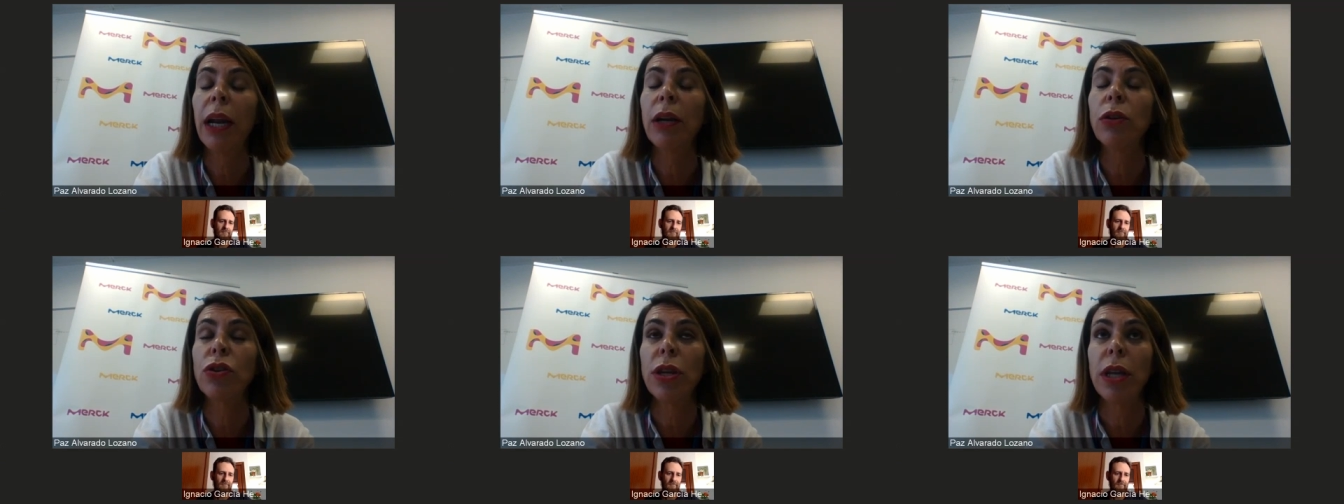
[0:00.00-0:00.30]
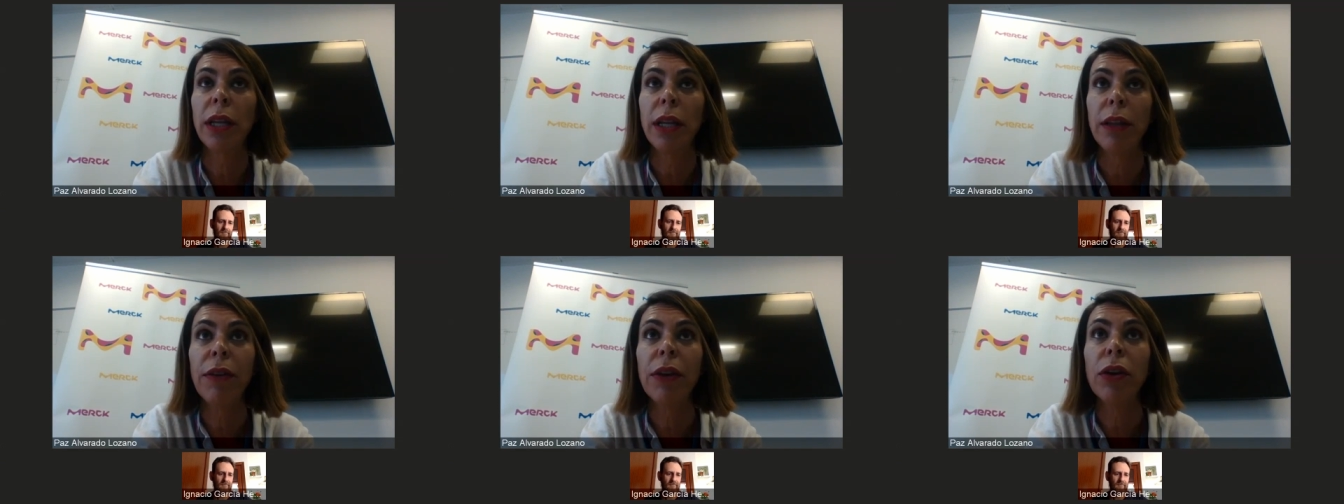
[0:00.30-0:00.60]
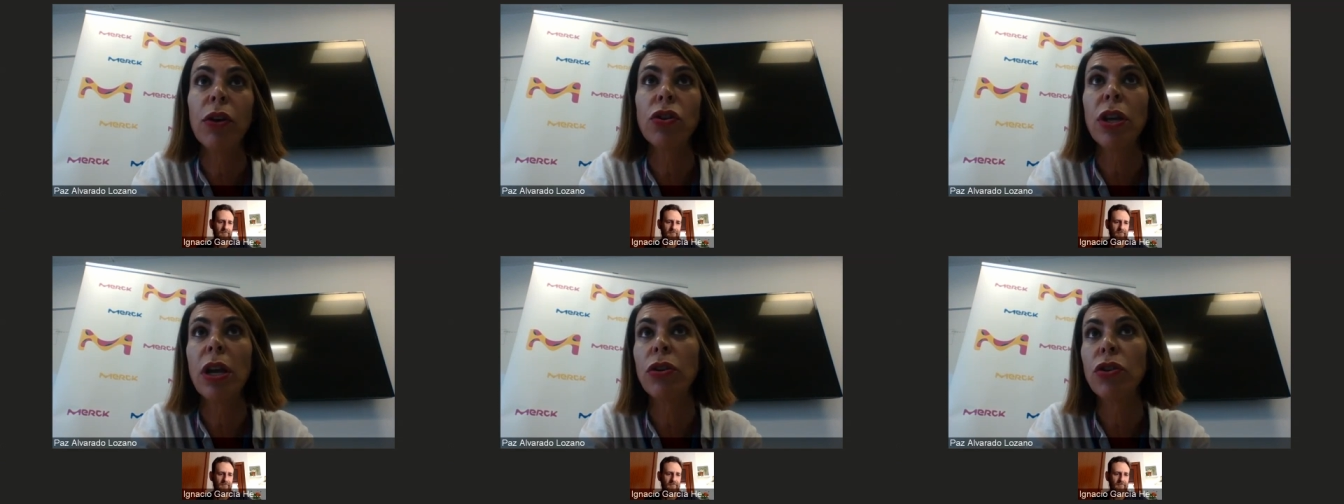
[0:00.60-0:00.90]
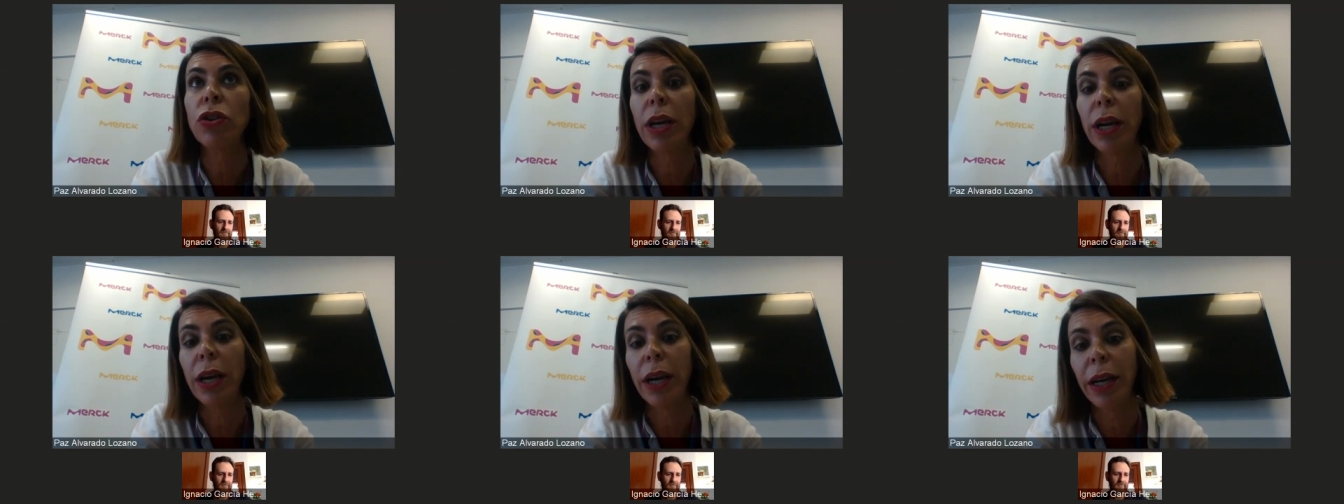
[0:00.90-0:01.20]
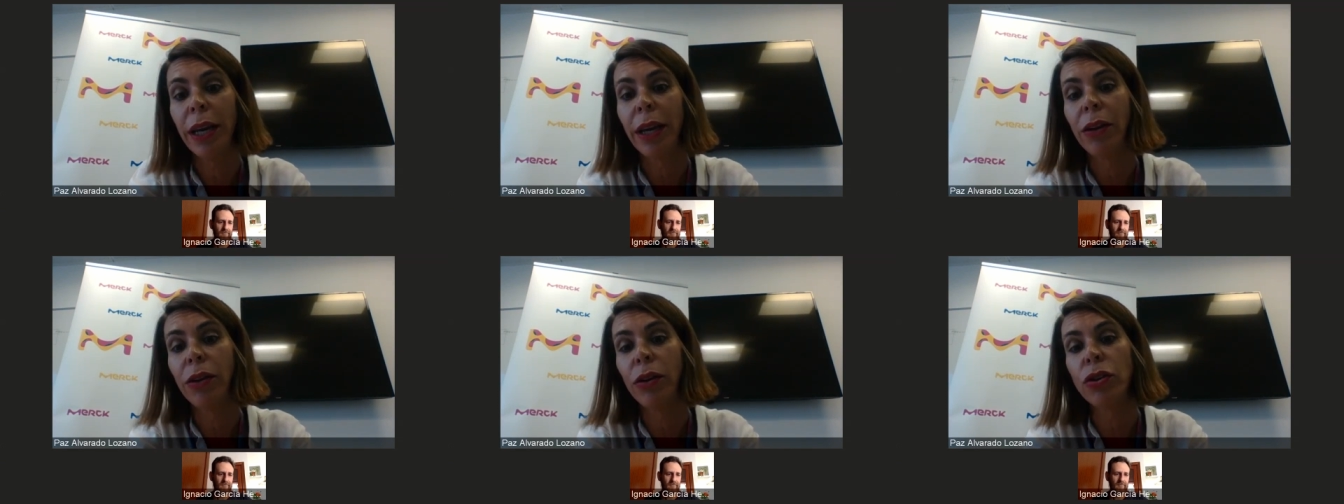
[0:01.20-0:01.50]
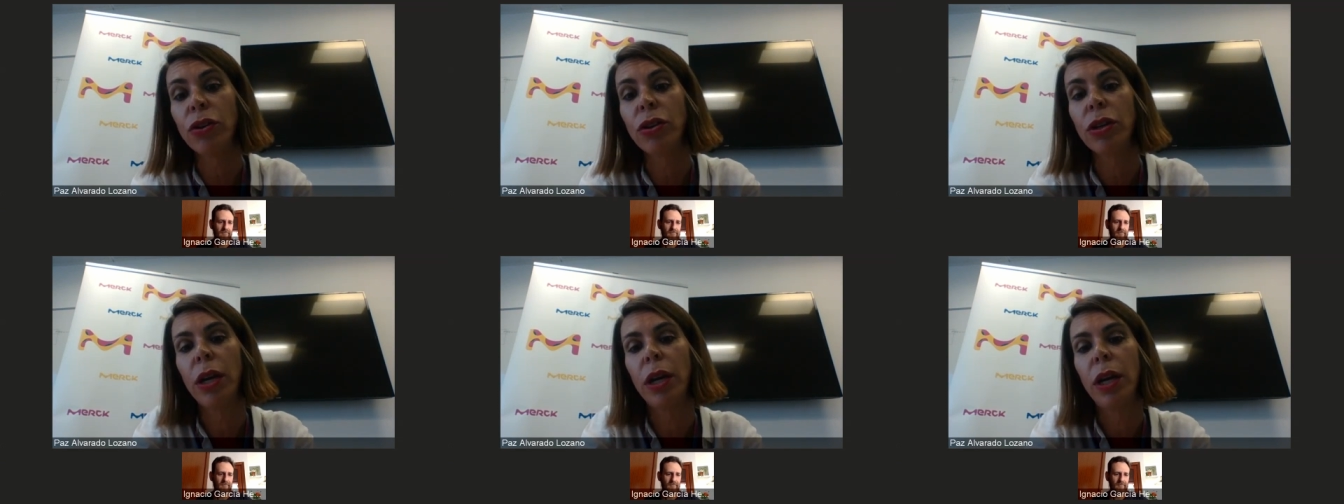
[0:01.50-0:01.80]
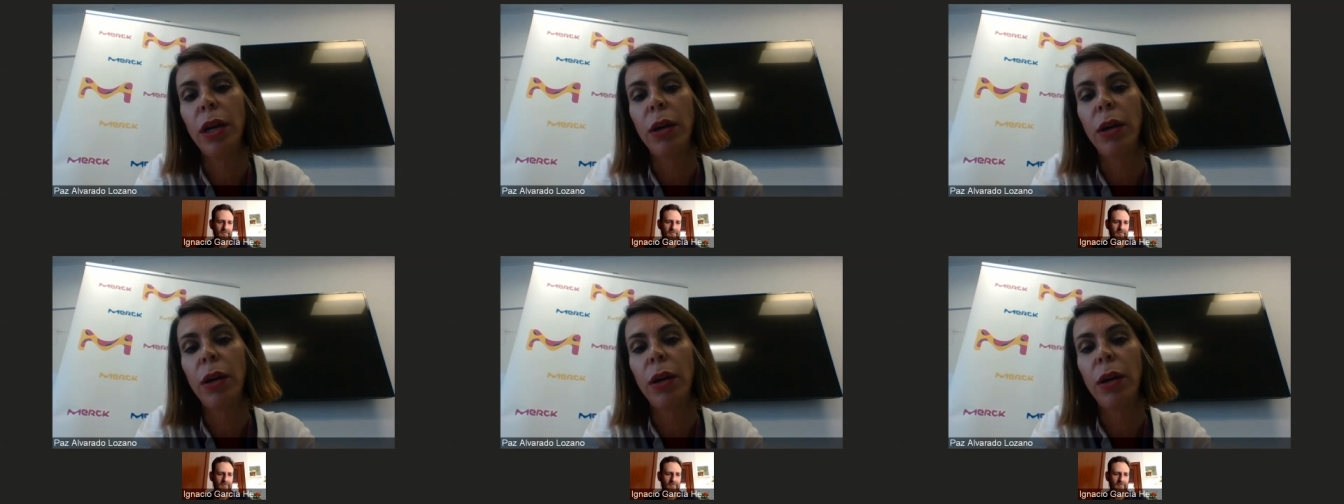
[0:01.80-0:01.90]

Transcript: a los científicos, a los ingenieros,